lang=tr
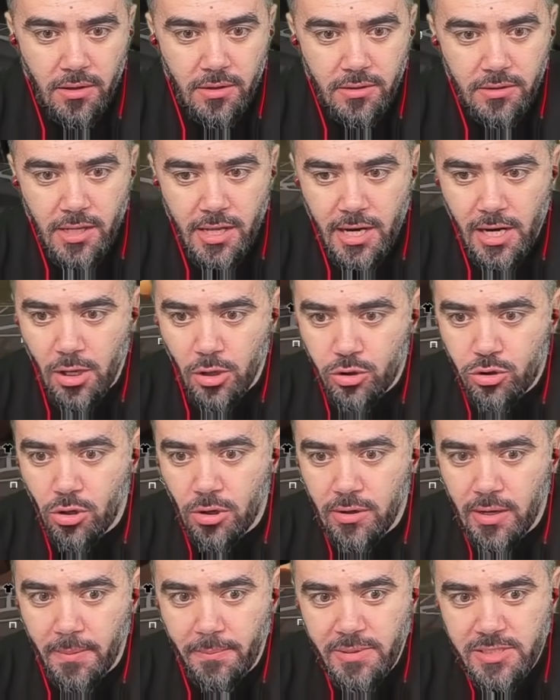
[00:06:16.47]
Nereye
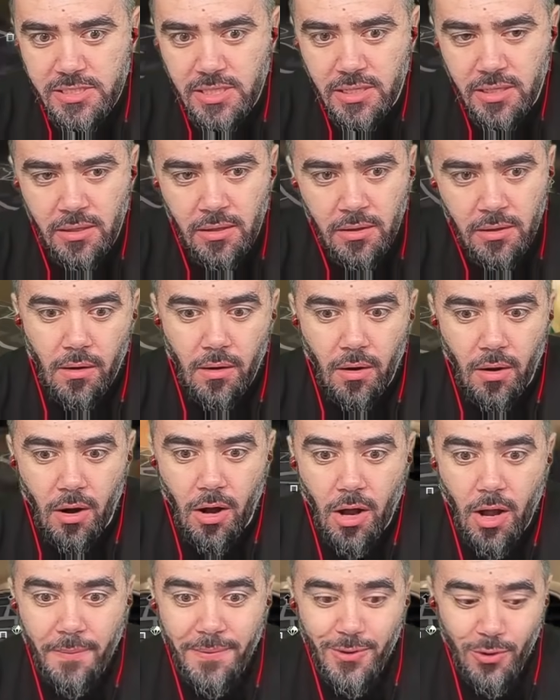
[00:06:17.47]
götürüyorsun lan bizi?
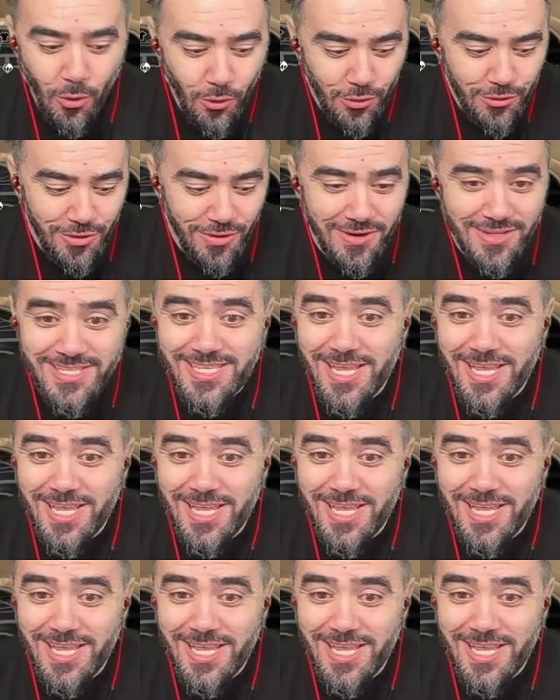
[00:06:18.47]
Abi gördünüz